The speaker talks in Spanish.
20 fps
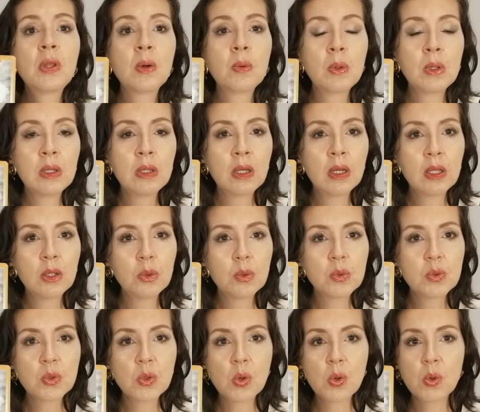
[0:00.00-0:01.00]
una venda de
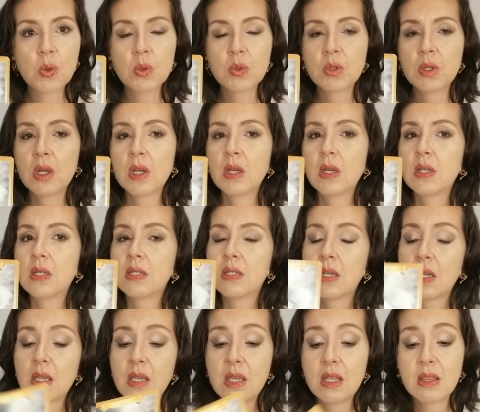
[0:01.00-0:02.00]
tus ojos,
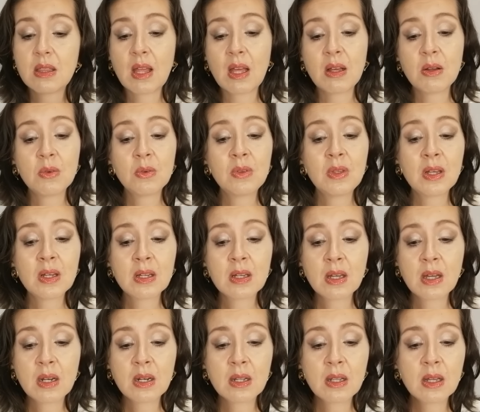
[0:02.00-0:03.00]
se quita una
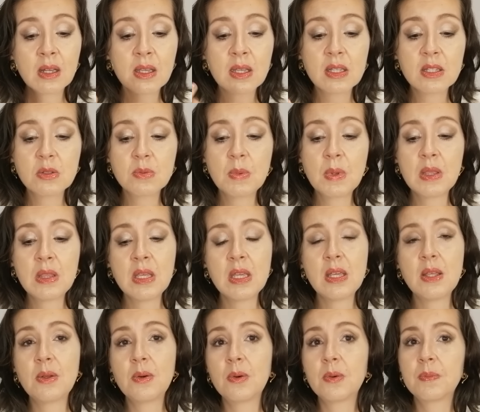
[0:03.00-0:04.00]
carga que has
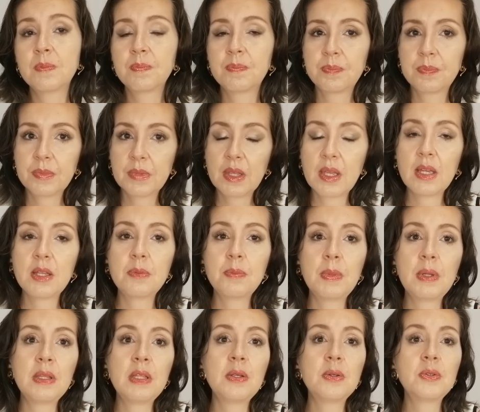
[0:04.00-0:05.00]
venido que
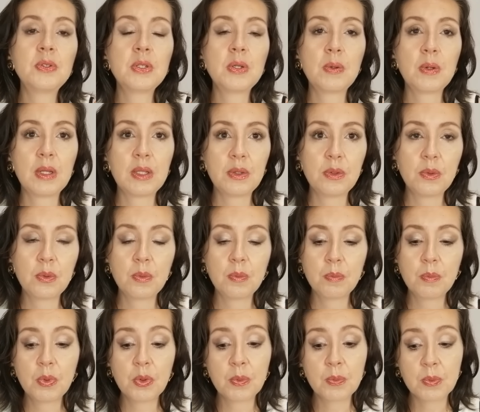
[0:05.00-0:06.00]
has venido llevando
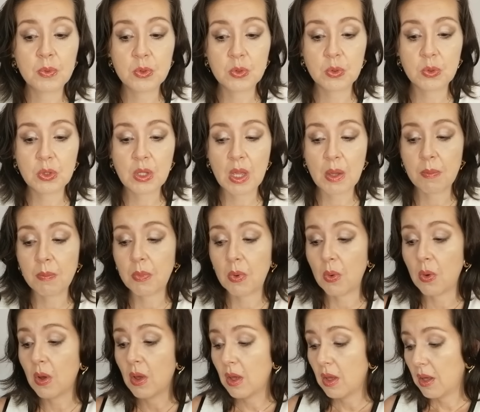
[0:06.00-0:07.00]
por mucho
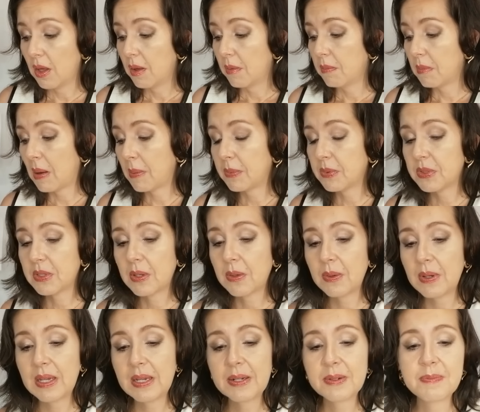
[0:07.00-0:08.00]
tiempo. Vamos a
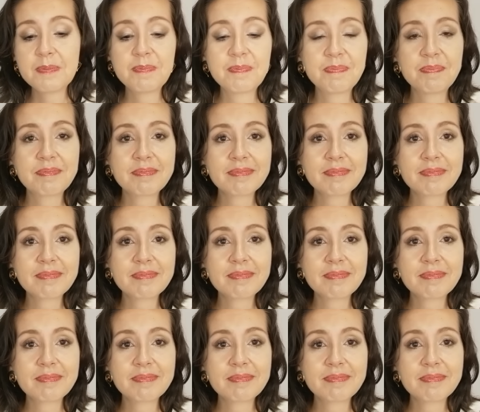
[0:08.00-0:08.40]
ver